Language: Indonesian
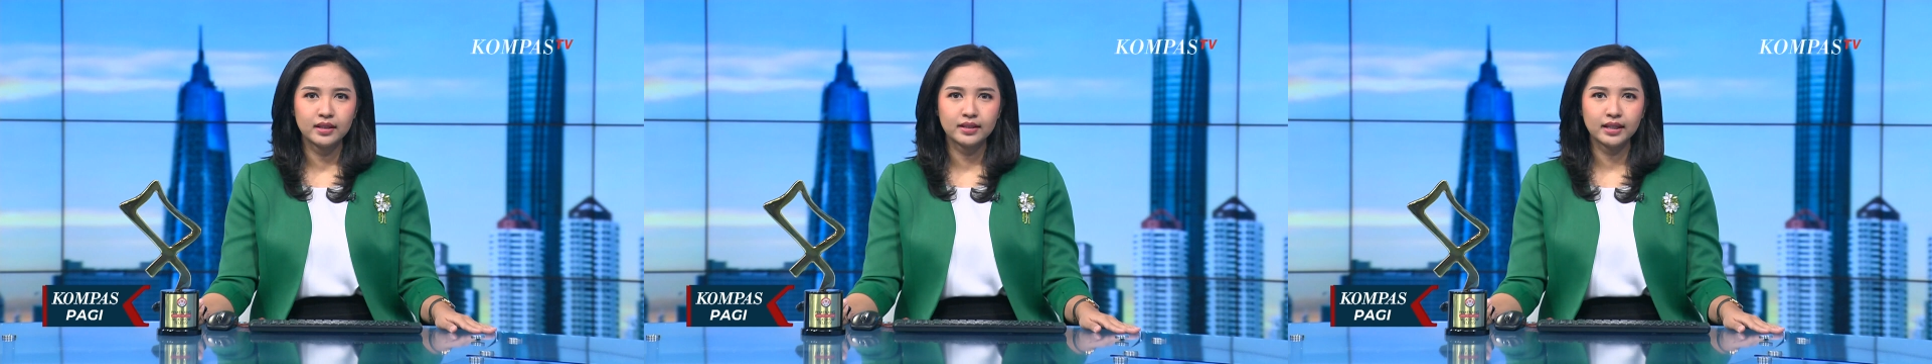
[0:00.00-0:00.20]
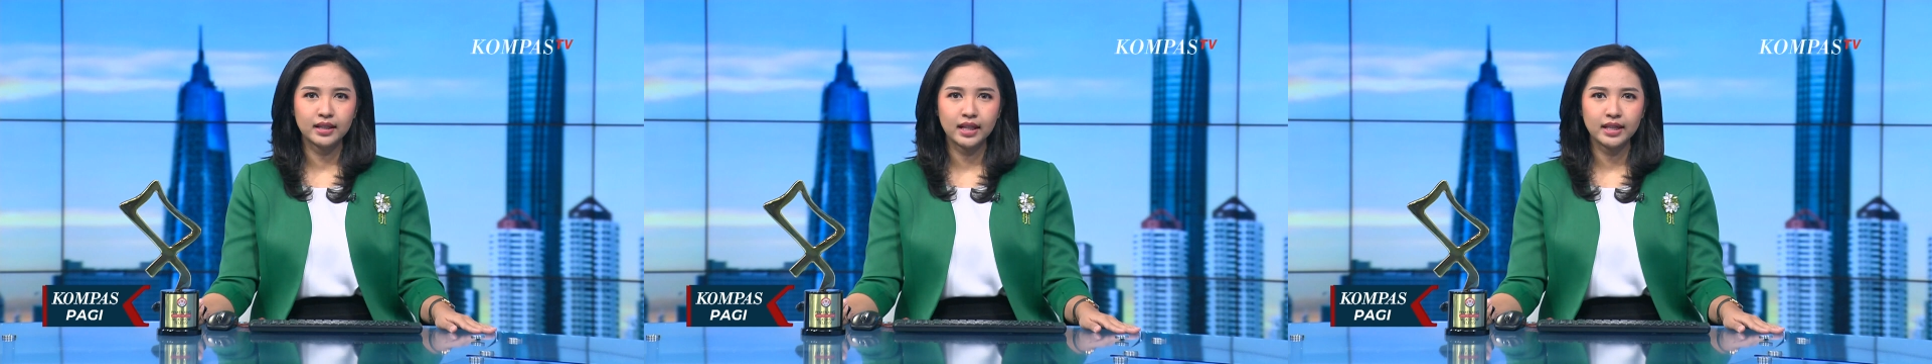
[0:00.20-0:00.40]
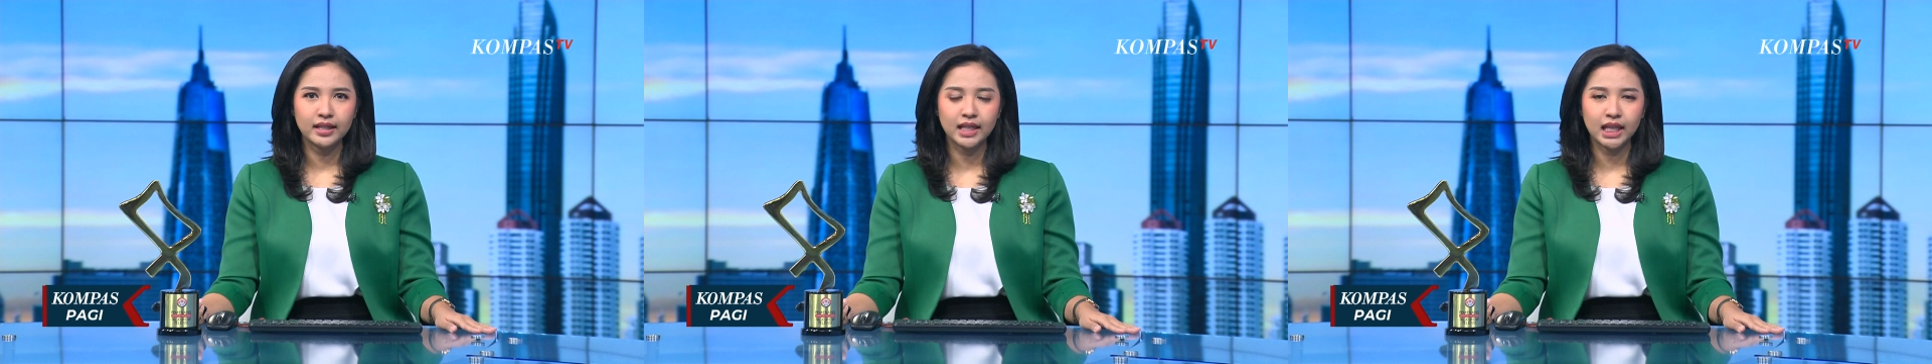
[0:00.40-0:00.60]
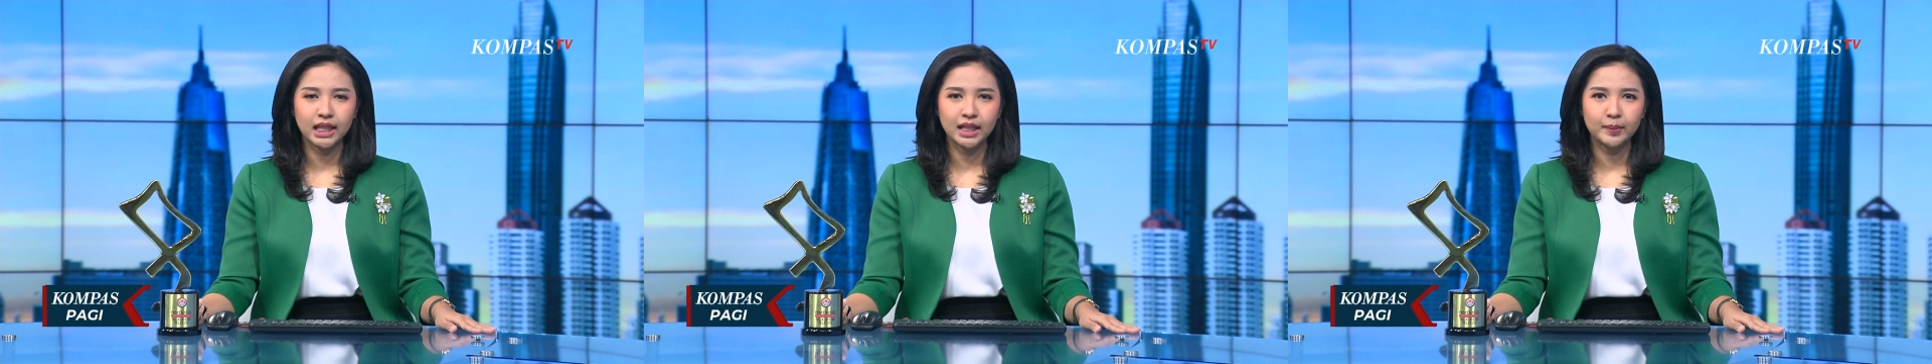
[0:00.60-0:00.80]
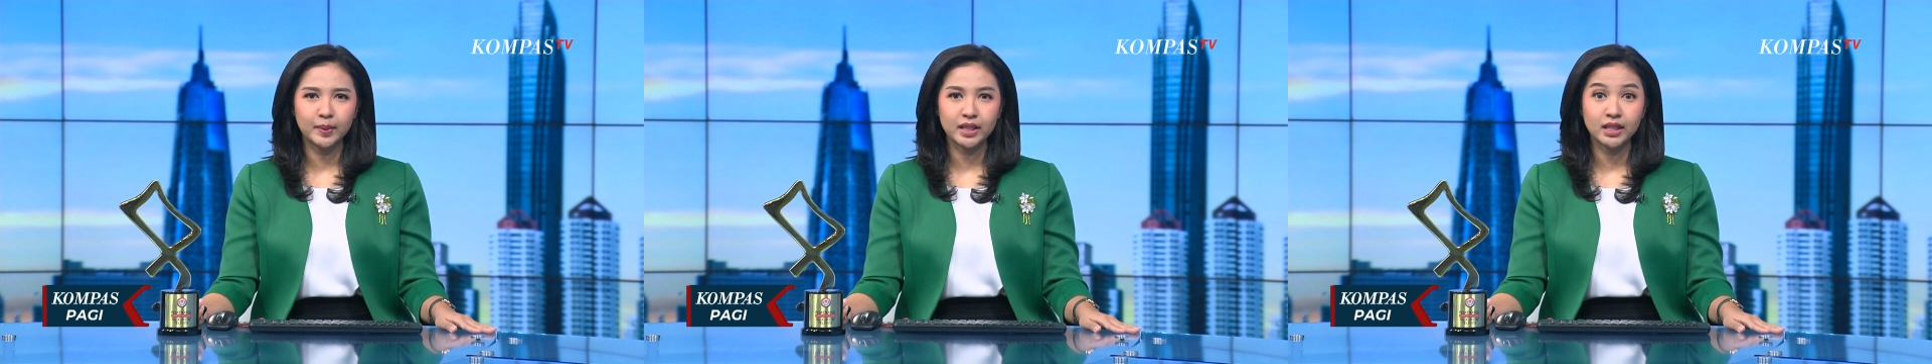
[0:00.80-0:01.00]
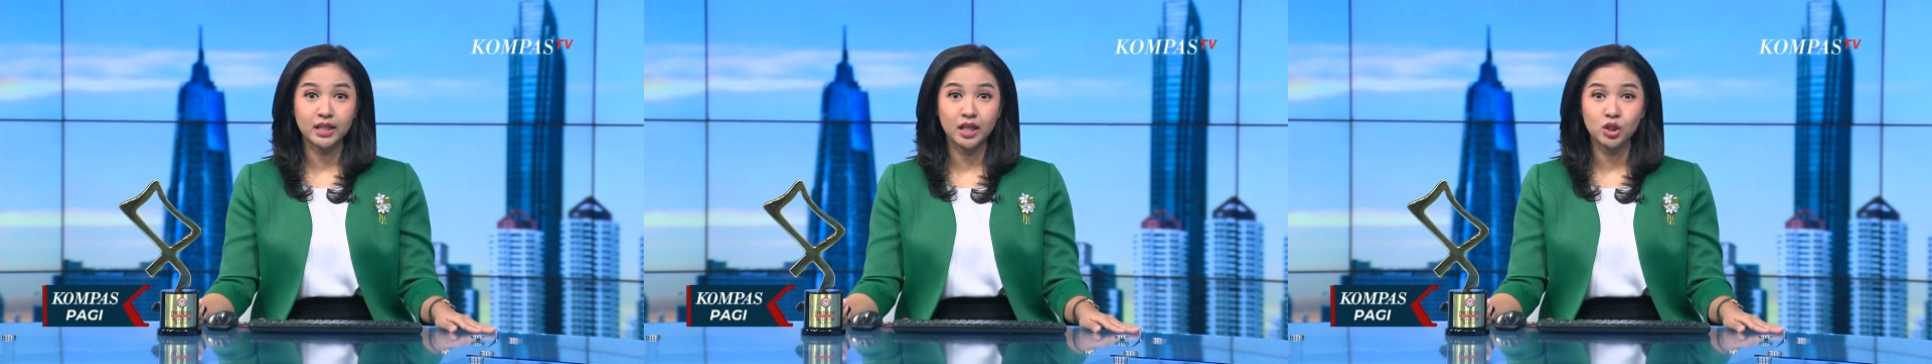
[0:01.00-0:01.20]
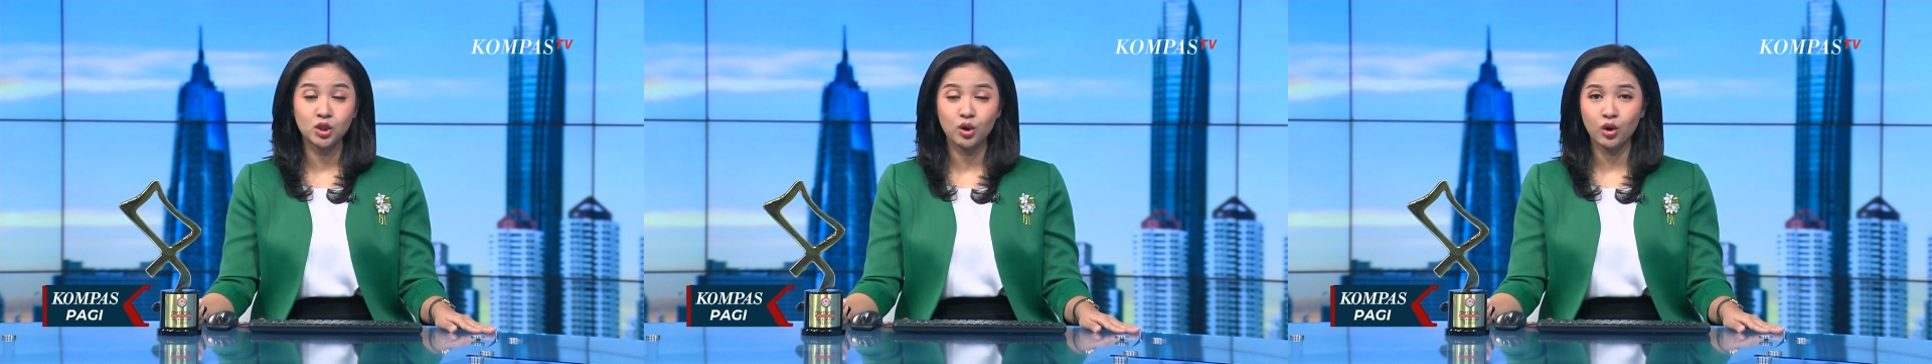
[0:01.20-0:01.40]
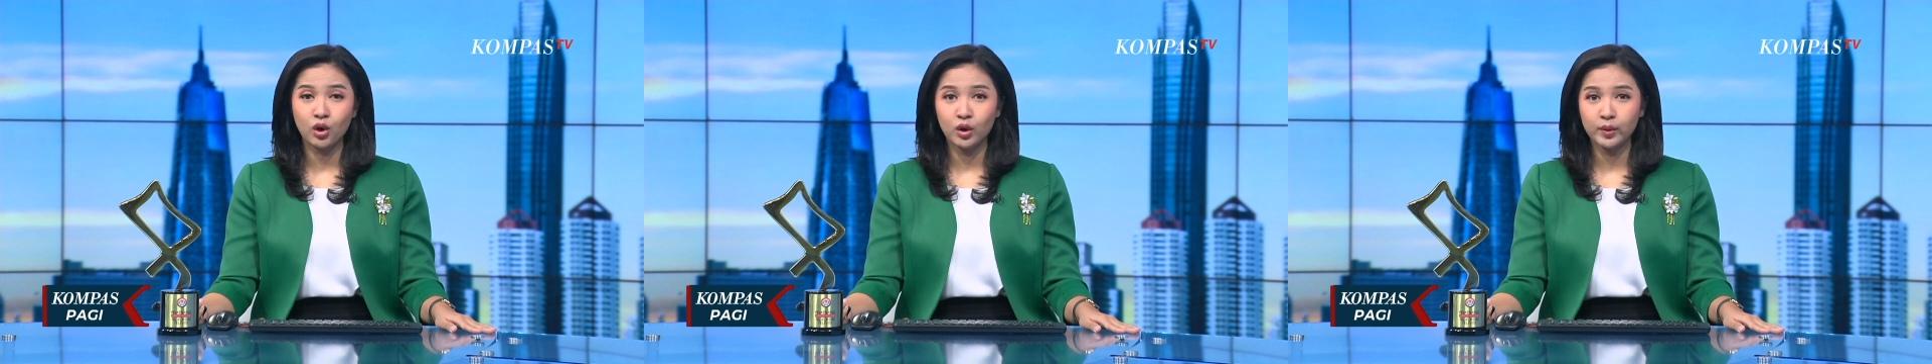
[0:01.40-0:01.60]
Setelah dilantik
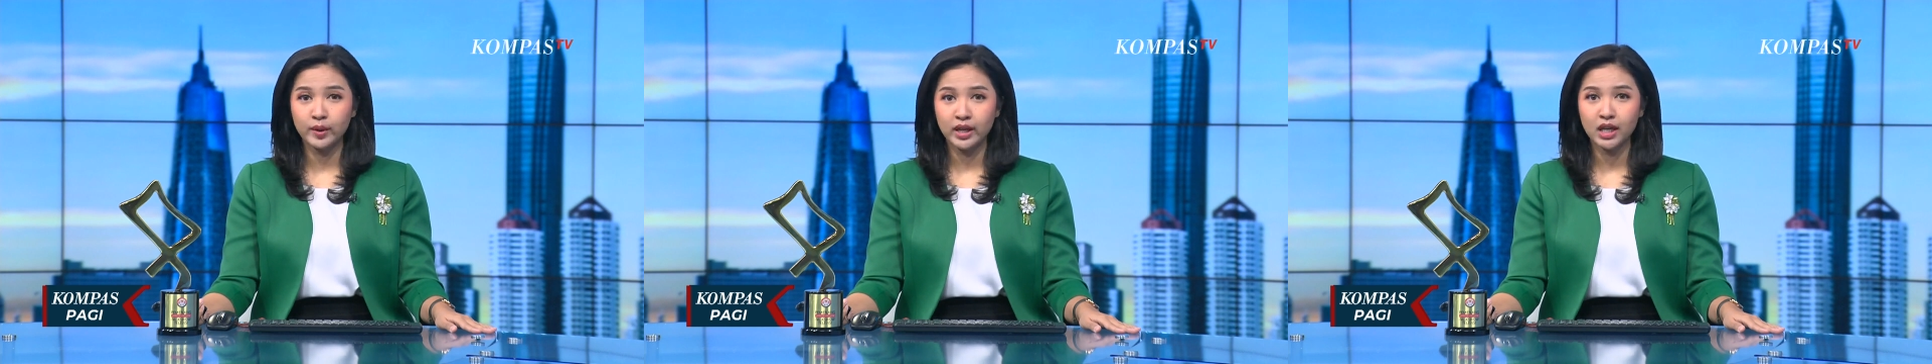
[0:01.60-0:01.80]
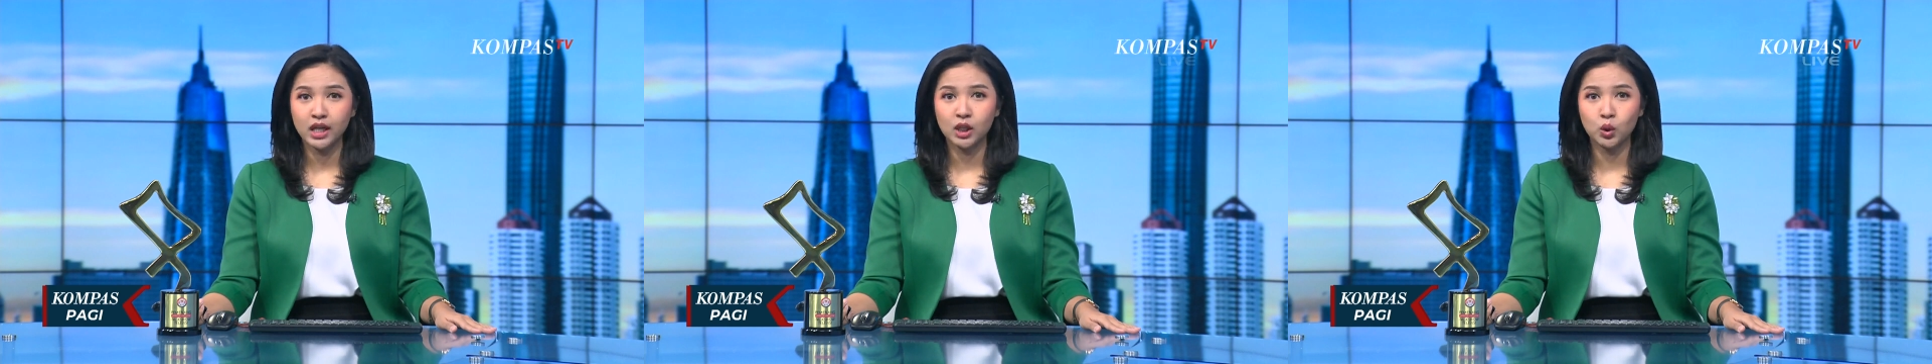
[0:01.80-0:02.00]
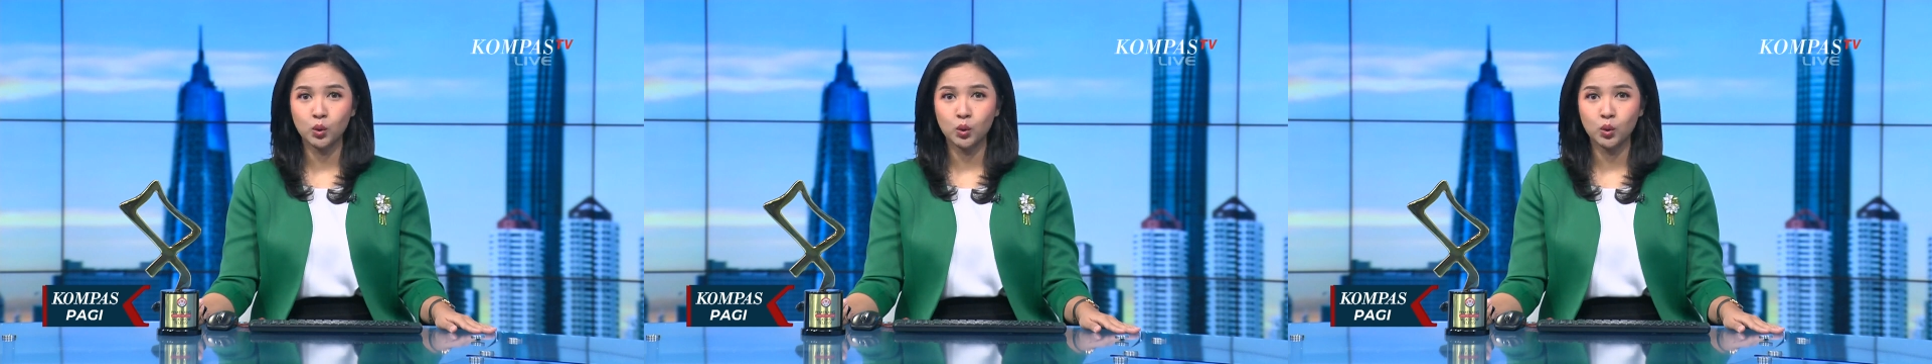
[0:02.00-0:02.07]
Presiden Jokowi,